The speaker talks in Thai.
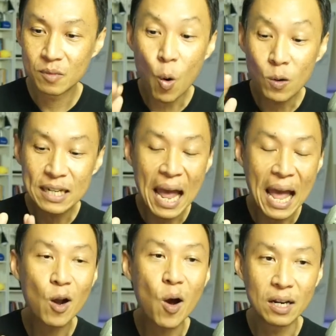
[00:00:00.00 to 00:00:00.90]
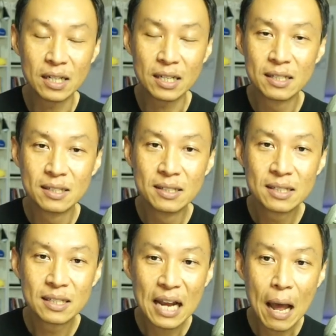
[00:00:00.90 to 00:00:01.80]
โฆษณาก่อนเลย
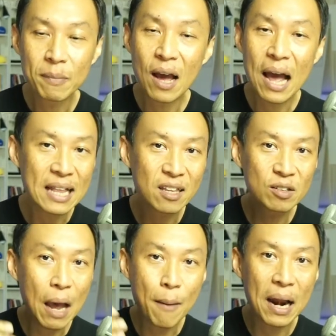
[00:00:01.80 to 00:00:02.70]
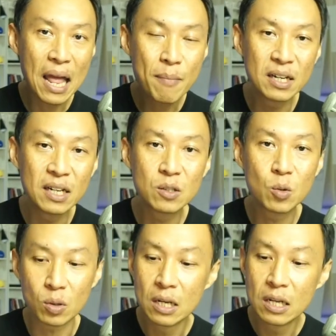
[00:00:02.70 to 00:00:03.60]
นะครับแล้วอาจจะต้องทำอะไรให้มันดึง
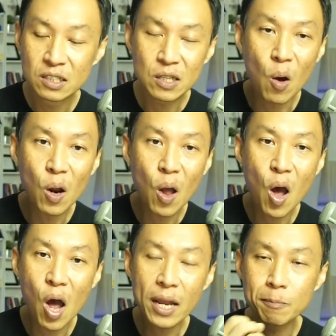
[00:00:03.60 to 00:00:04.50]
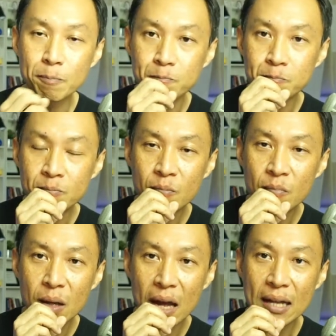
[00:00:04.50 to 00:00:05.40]
ดูด
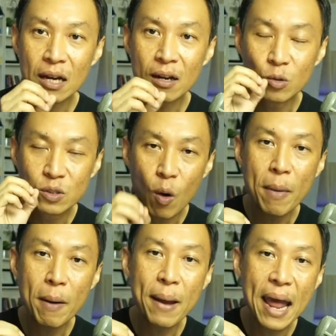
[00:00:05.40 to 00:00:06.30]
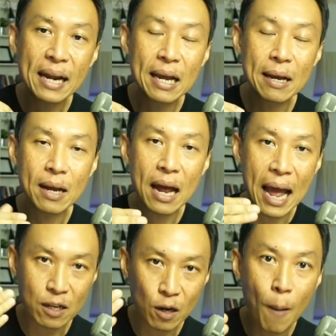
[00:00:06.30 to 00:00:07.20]
200ถ้ารู้สึกว่ามันแพงเนี่ย
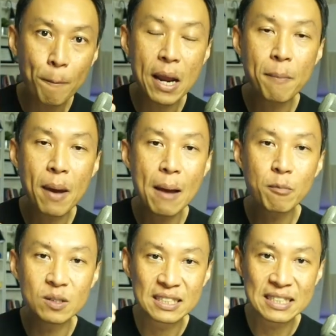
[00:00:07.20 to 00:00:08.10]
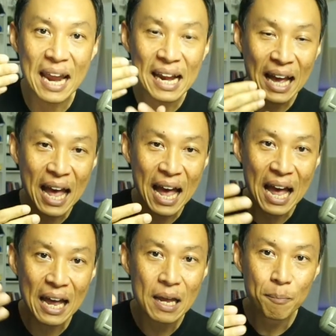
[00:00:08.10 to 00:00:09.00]
อาจจะลองเปลี่ยนภาพดูใส่ราคา
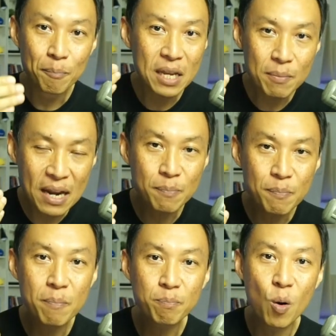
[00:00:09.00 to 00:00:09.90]
มีไหมที่เป็น